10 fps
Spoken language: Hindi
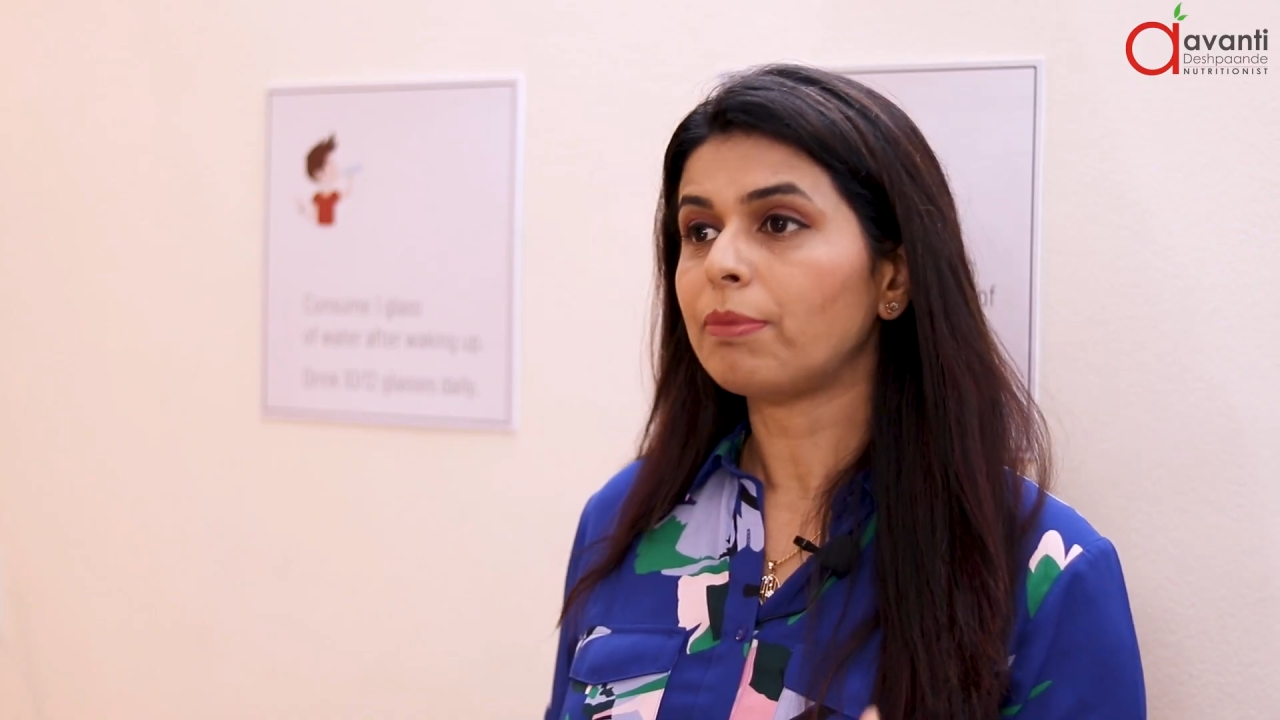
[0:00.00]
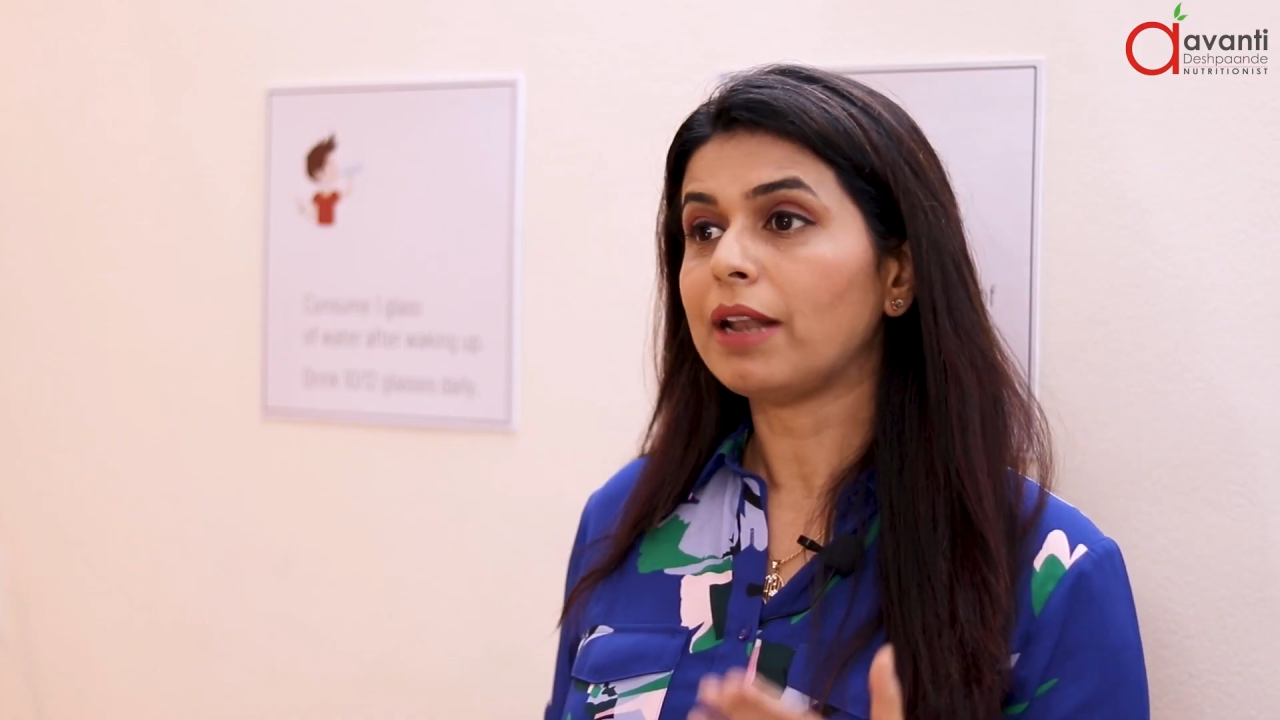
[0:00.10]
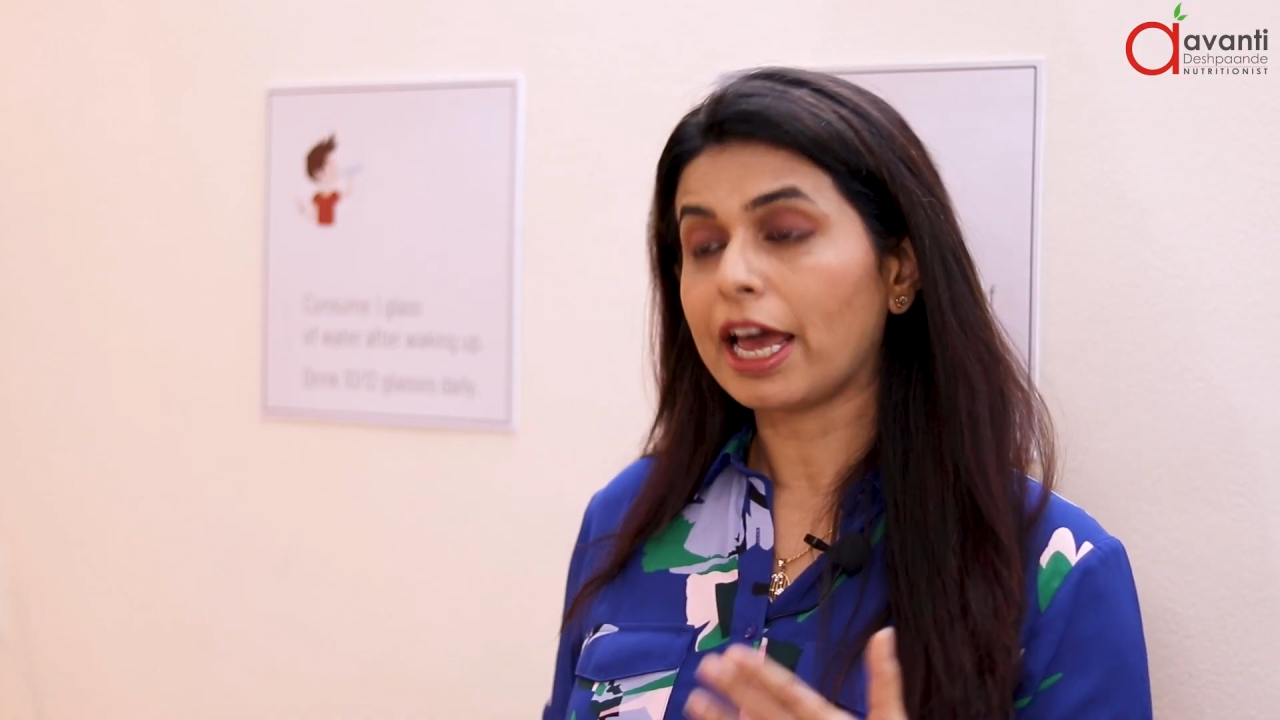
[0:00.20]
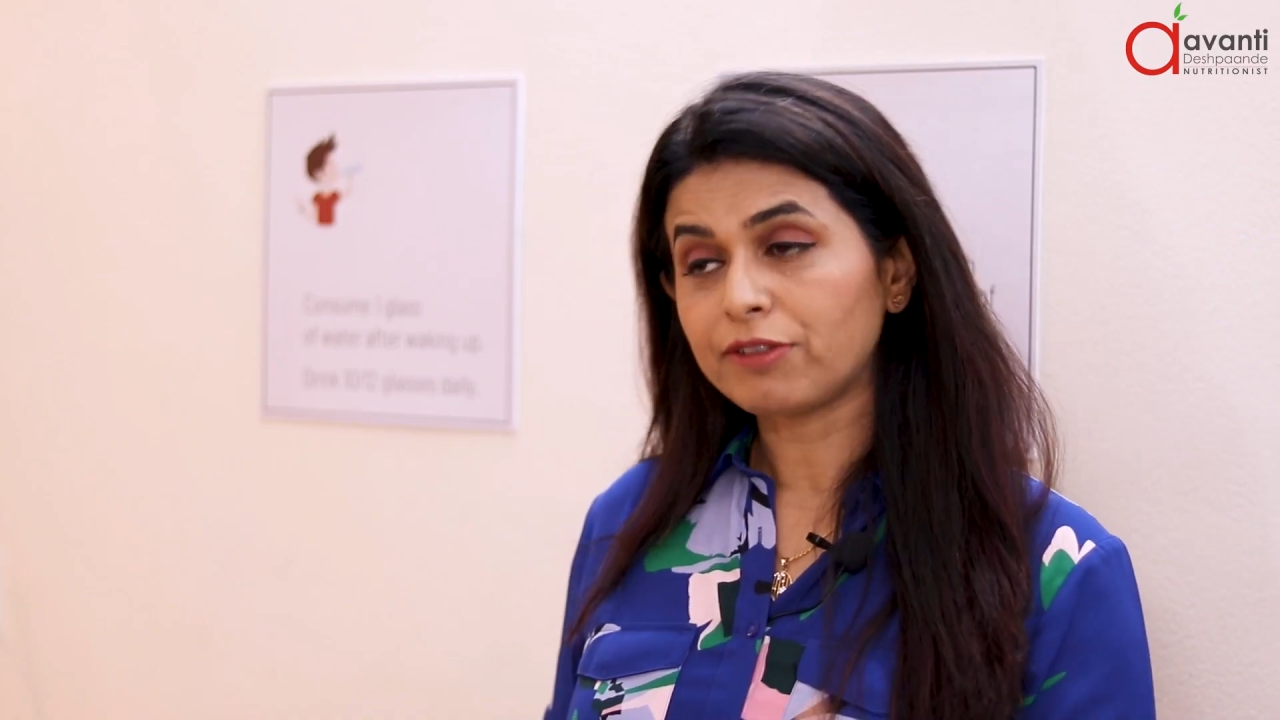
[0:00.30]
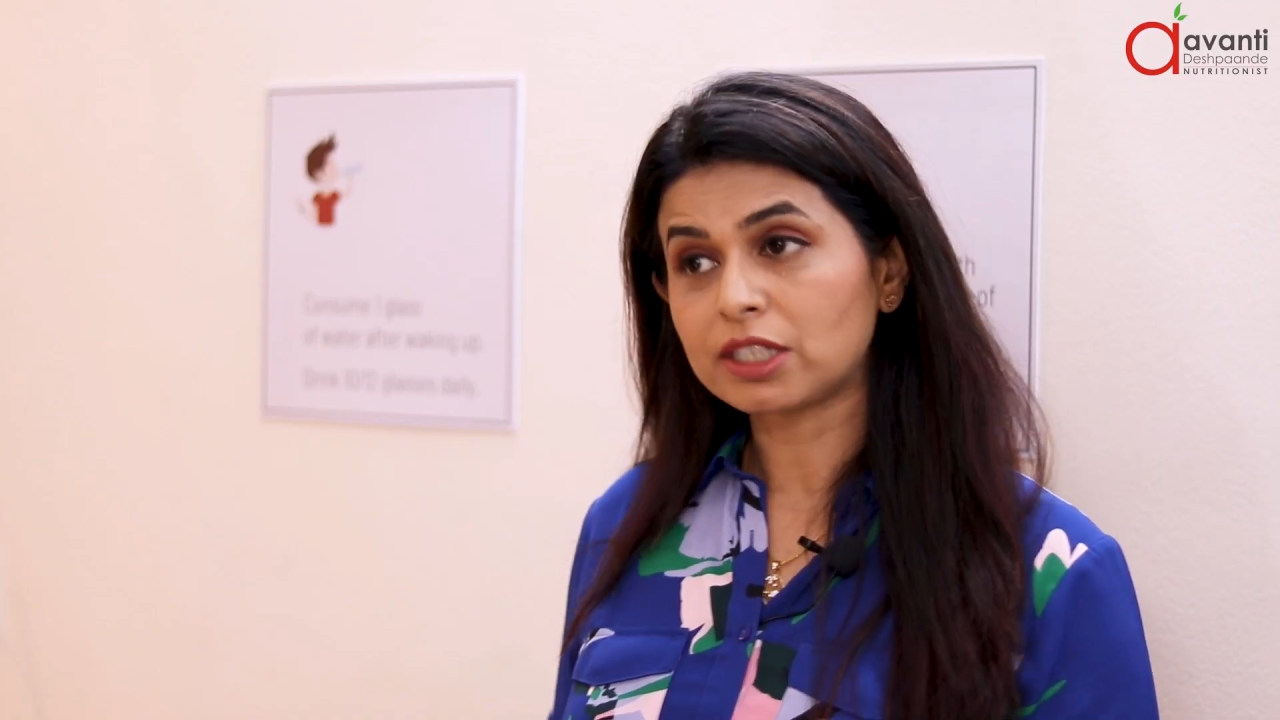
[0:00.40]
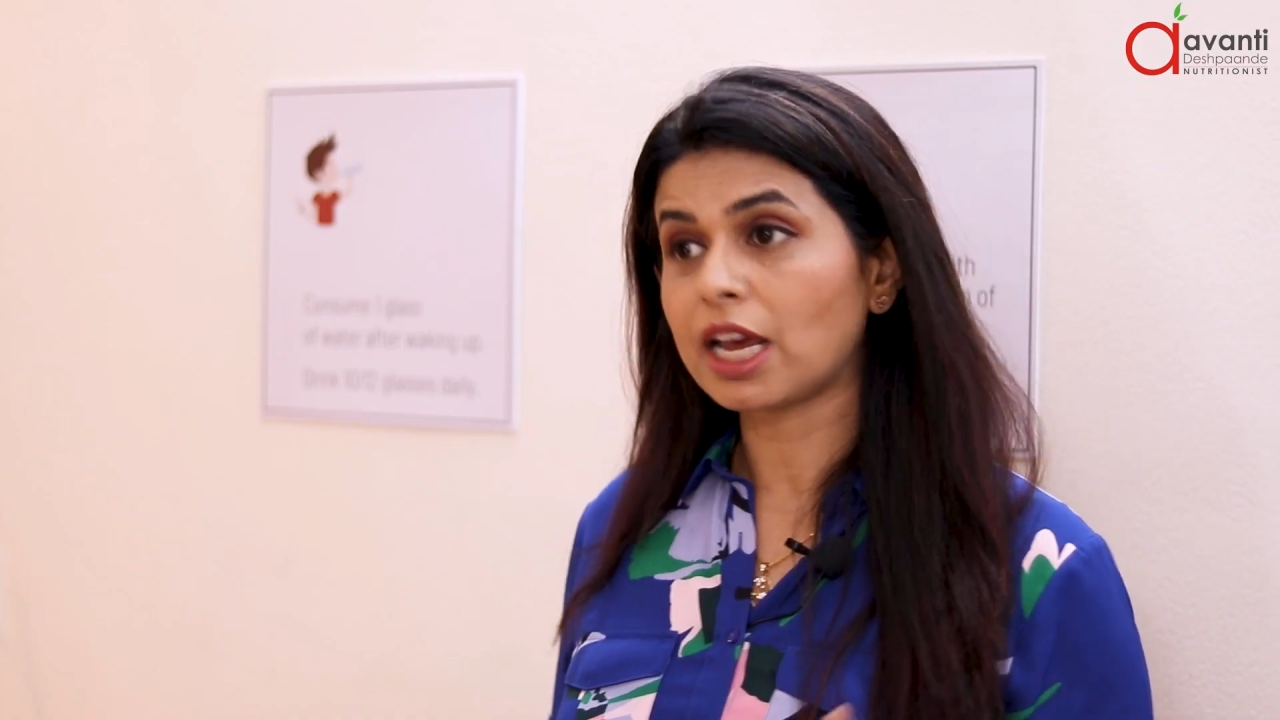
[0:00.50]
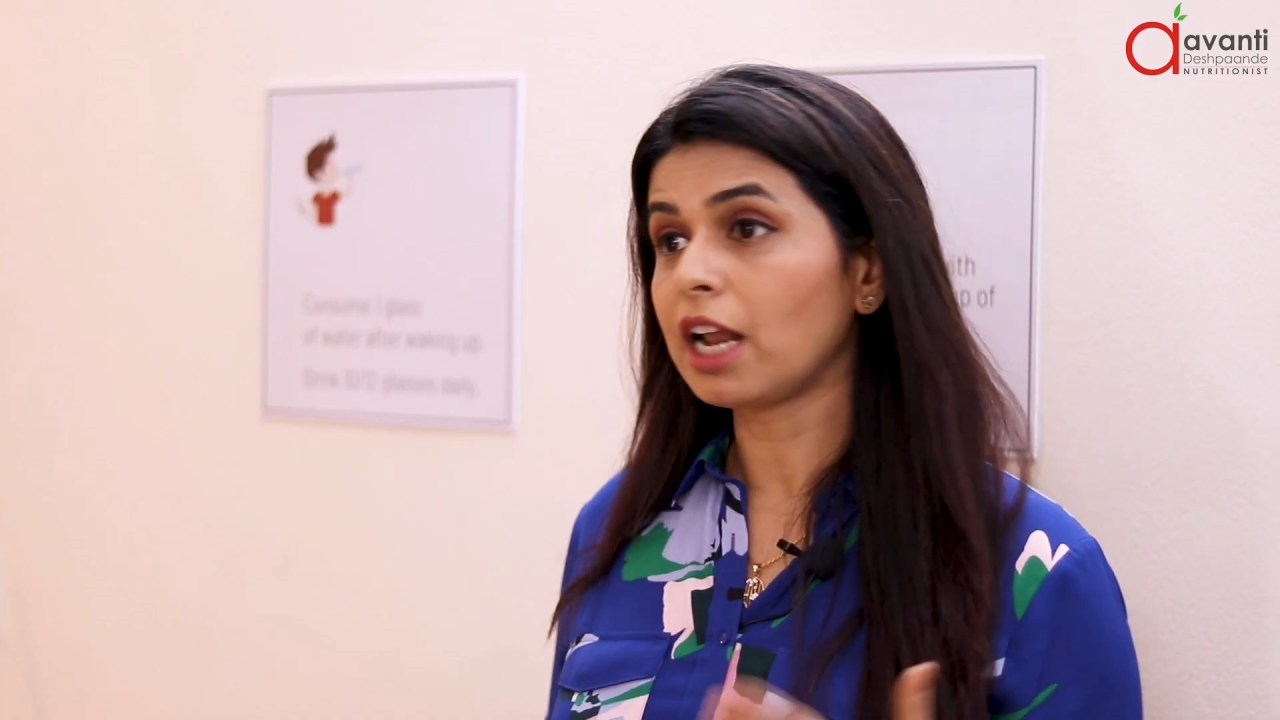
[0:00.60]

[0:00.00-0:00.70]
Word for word: लाइफस्टाइल